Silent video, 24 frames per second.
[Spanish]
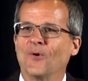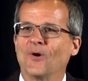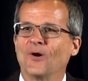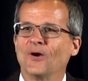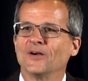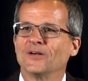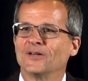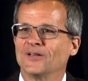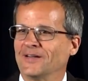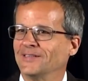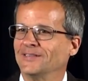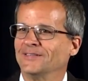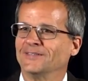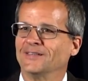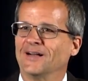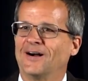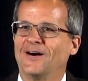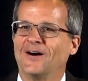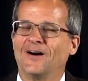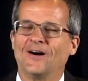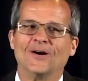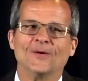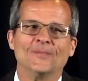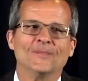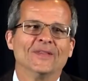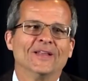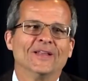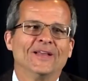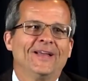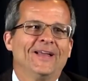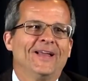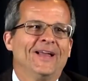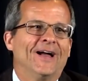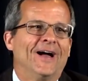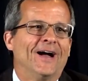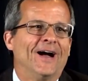que a usted le
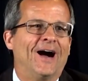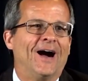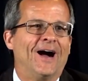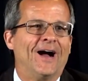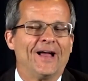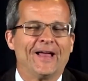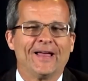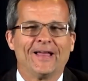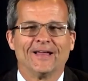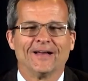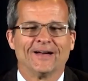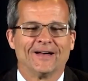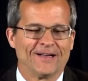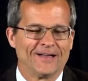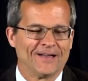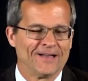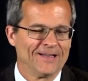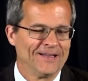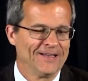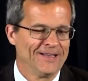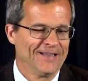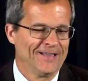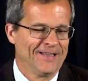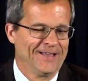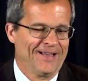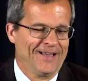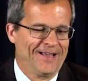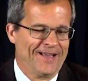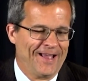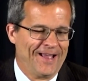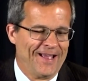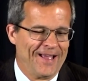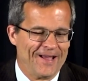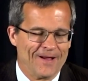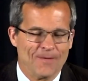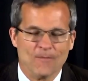disguste
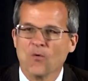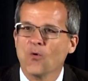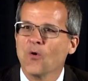la